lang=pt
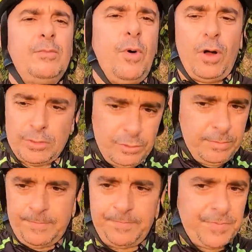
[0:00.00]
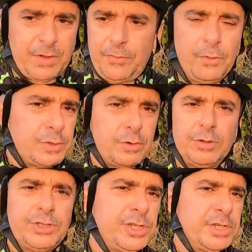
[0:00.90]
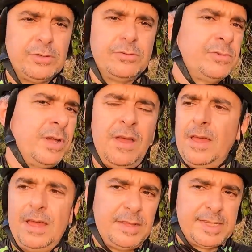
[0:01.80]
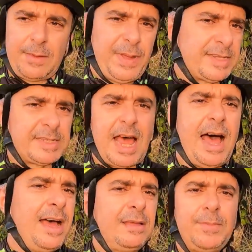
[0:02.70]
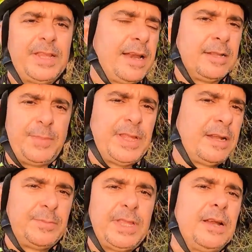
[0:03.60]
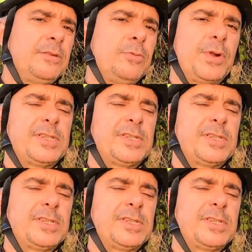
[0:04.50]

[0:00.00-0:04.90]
modo fluxo contínuo, sem pensar, pedalando, pedalando, pedalando no